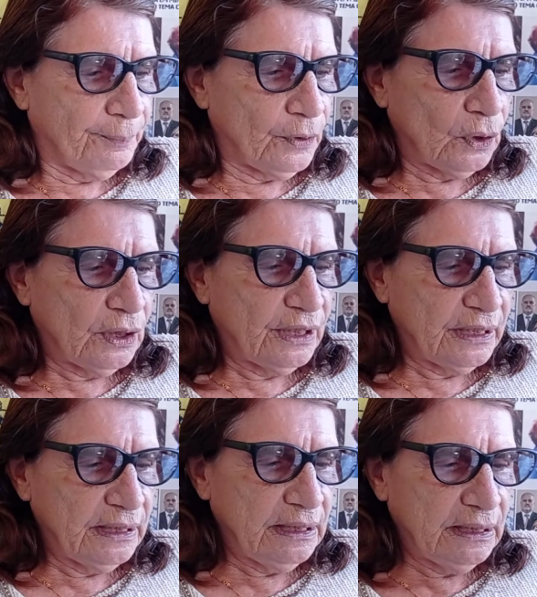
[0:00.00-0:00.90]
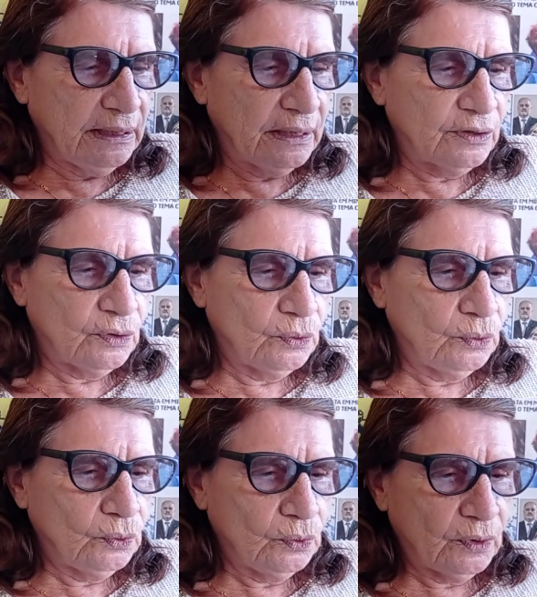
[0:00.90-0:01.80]
Procria,
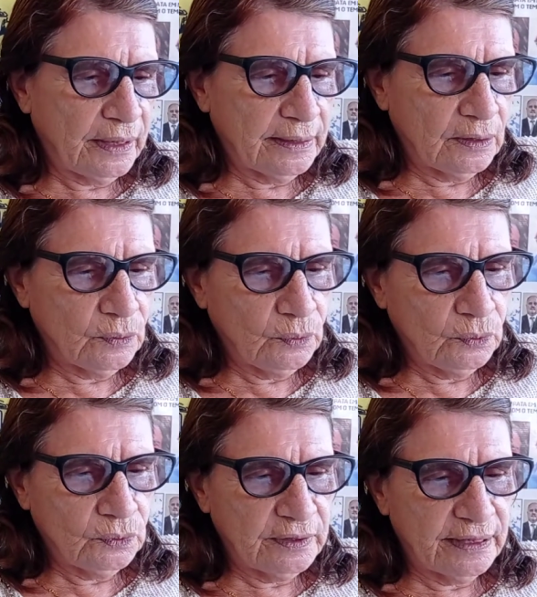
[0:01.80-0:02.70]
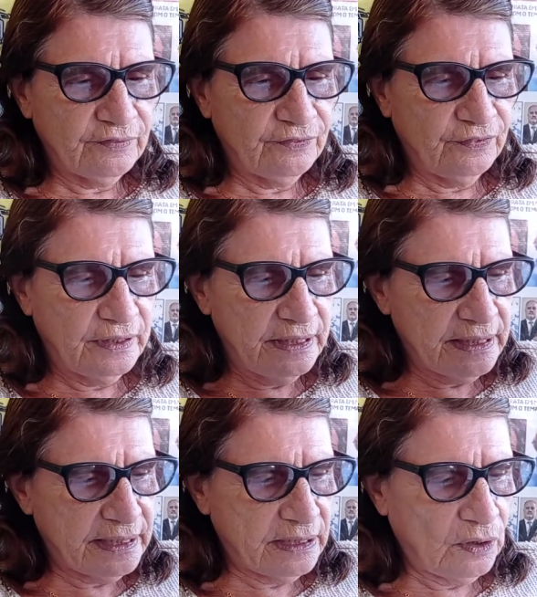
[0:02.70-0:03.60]
educa, luta,
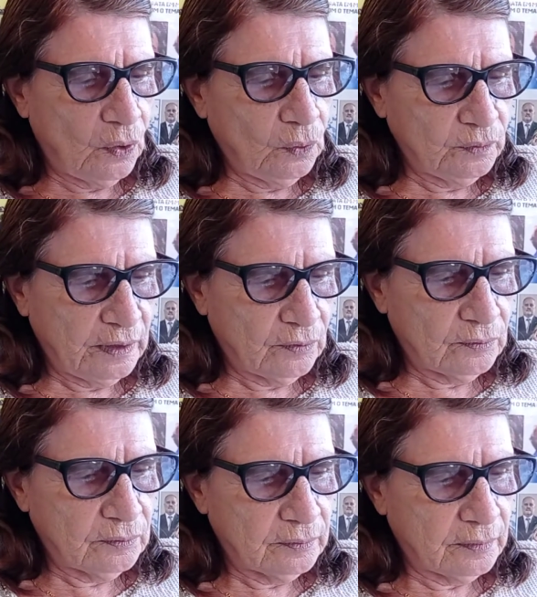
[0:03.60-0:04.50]
vence ou não.